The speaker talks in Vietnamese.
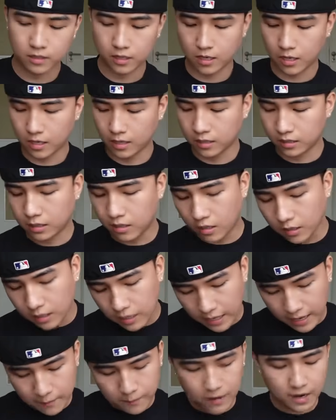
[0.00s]
uh, cho
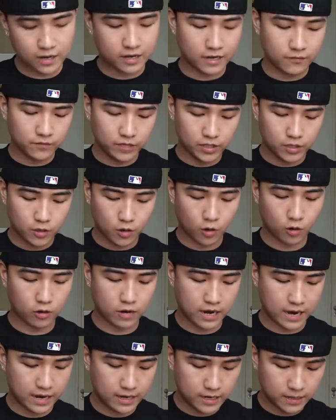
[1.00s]
ra mắt cái video
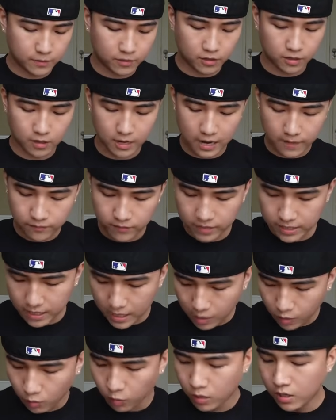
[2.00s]
hai anh em collab với
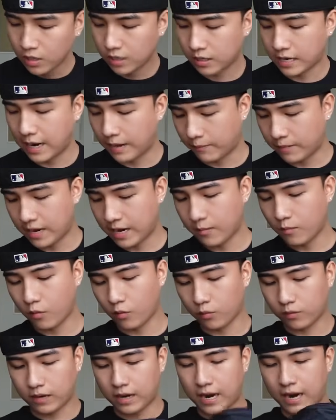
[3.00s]
nhau làm ra
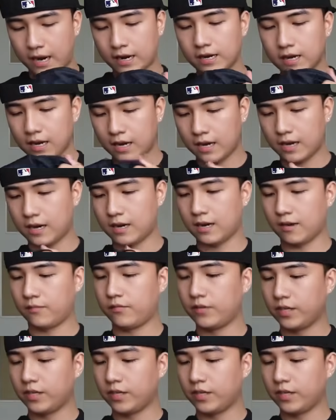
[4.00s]
một cái uh,